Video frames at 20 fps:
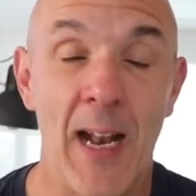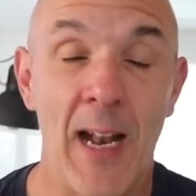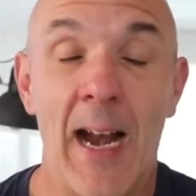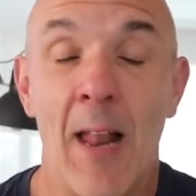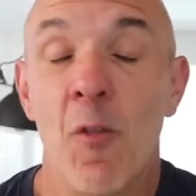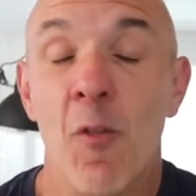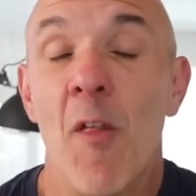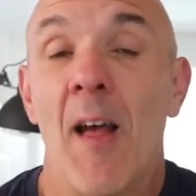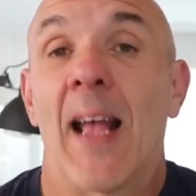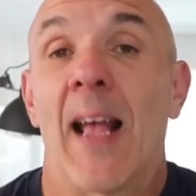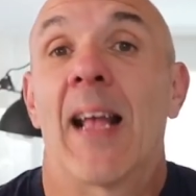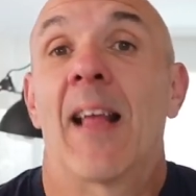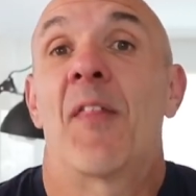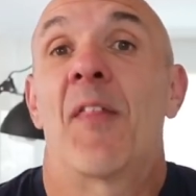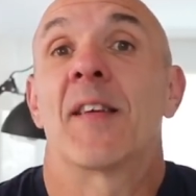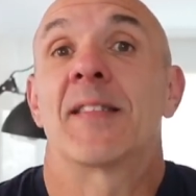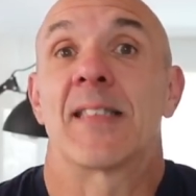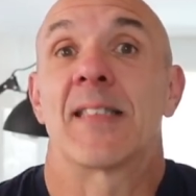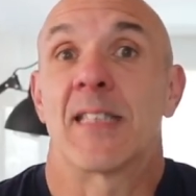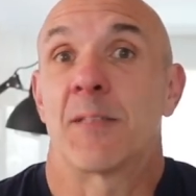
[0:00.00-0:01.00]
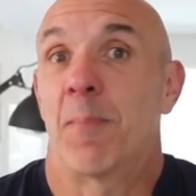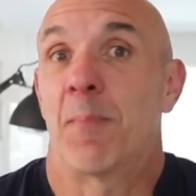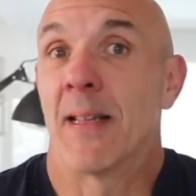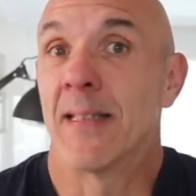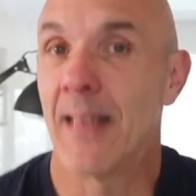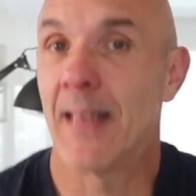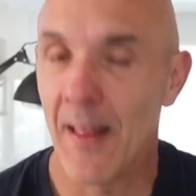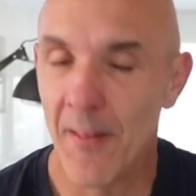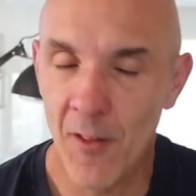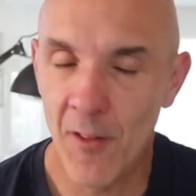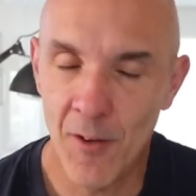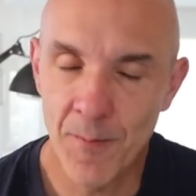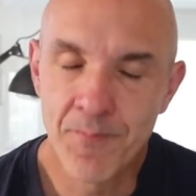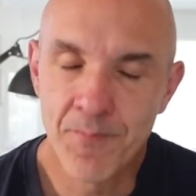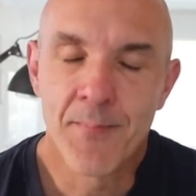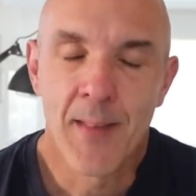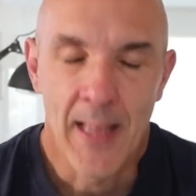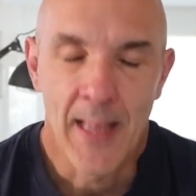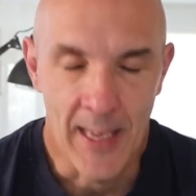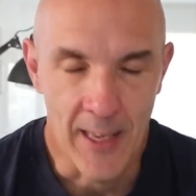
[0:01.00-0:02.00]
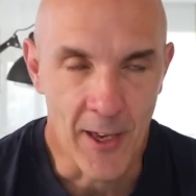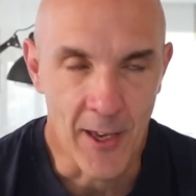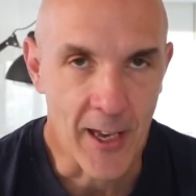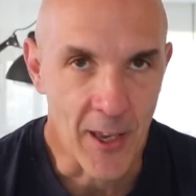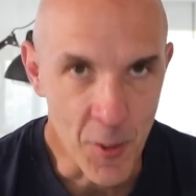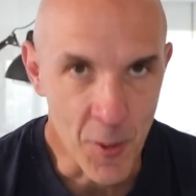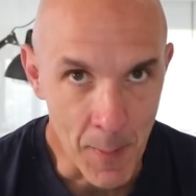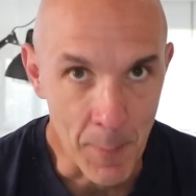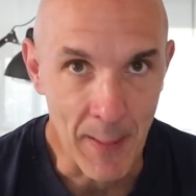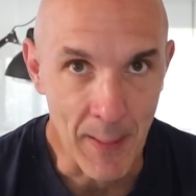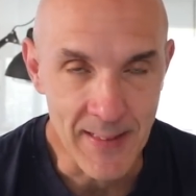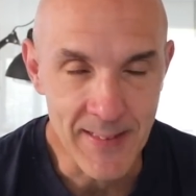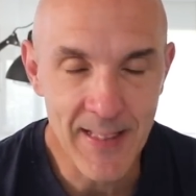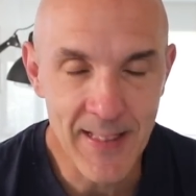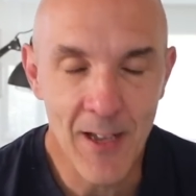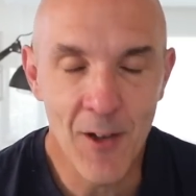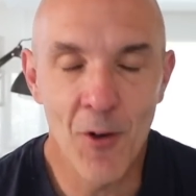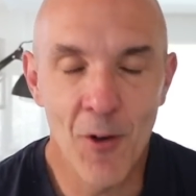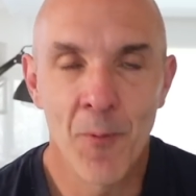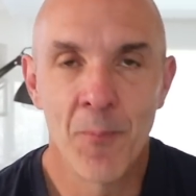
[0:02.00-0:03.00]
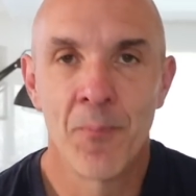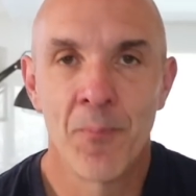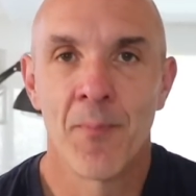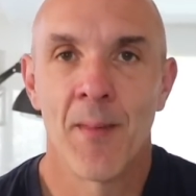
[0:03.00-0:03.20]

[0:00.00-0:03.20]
la gran duda que quizás estés planteando, y que yo me planteo,